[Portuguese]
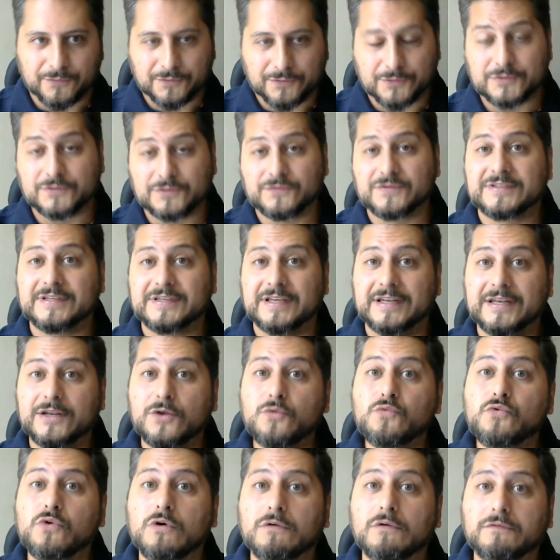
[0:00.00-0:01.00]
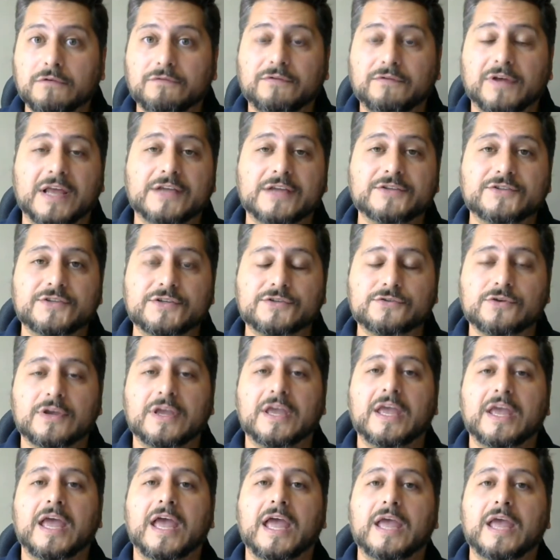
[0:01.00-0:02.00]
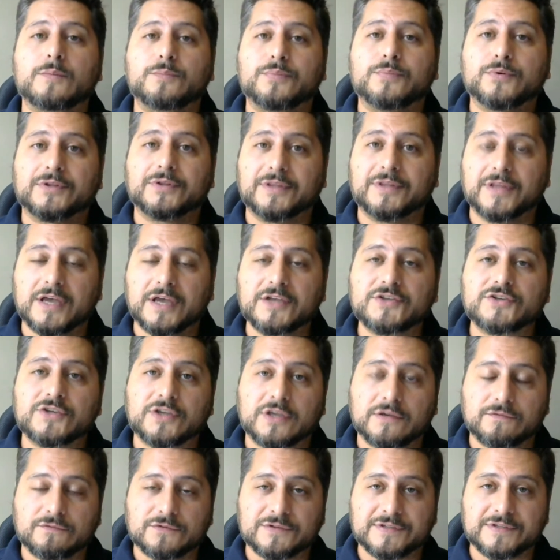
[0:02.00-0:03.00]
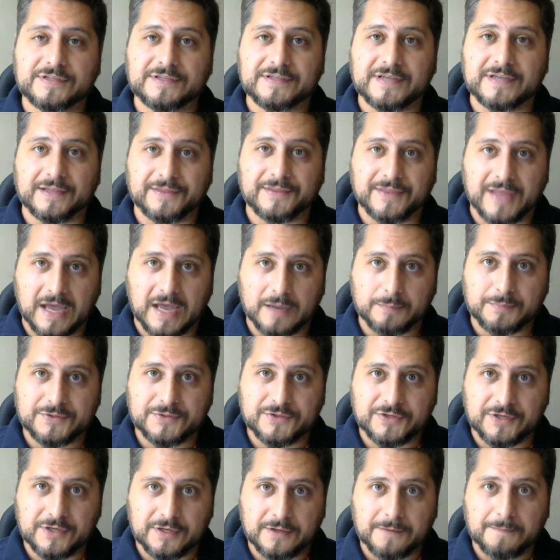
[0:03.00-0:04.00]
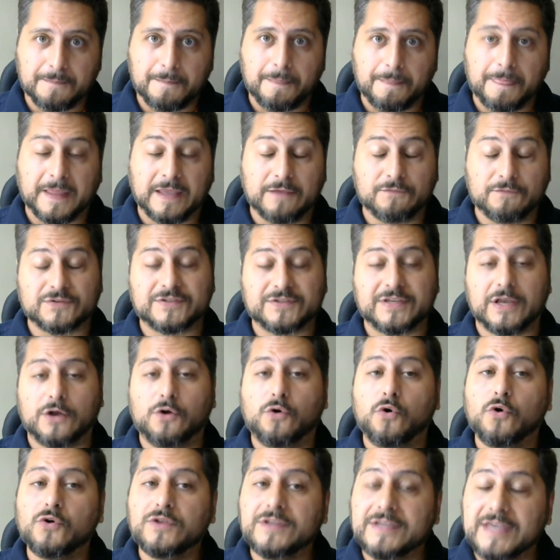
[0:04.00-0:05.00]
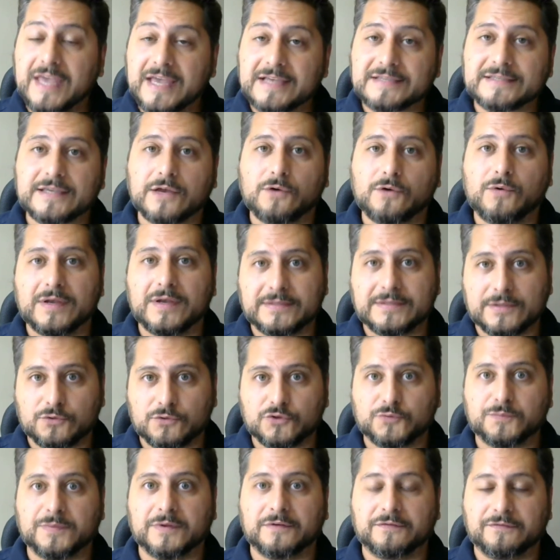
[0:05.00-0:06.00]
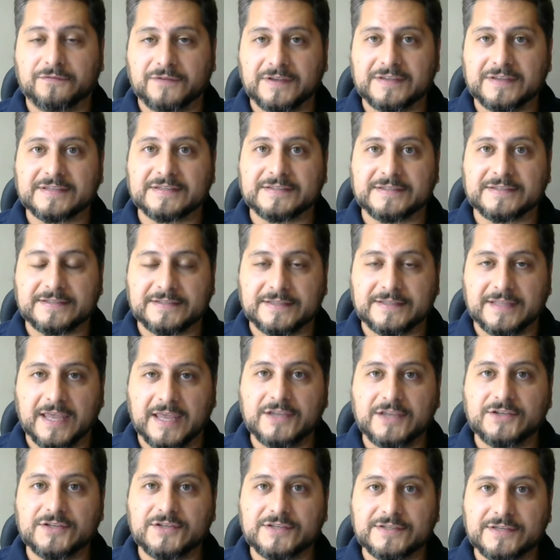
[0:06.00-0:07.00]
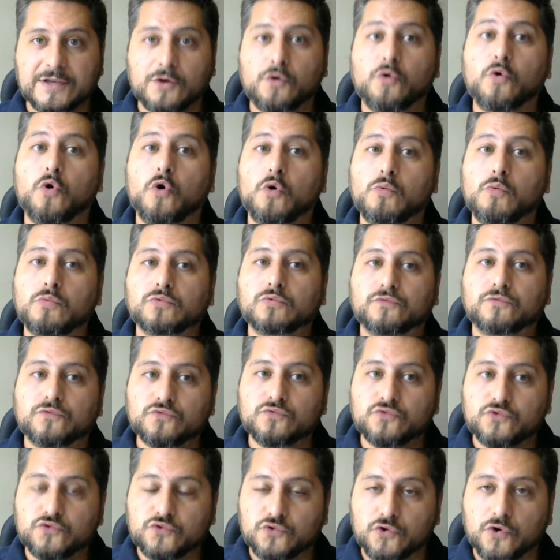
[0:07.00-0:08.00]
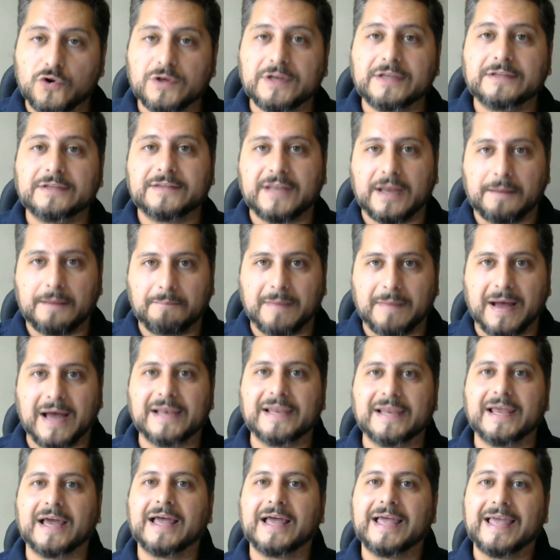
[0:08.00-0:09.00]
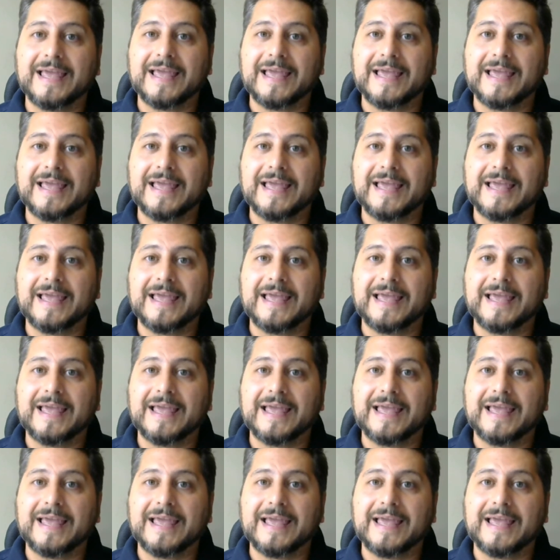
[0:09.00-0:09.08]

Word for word: Então, se você nunca ouviu falar disso, é importante que você se adapte que você conheça quais são os perfis existentes e como funciona e trabalha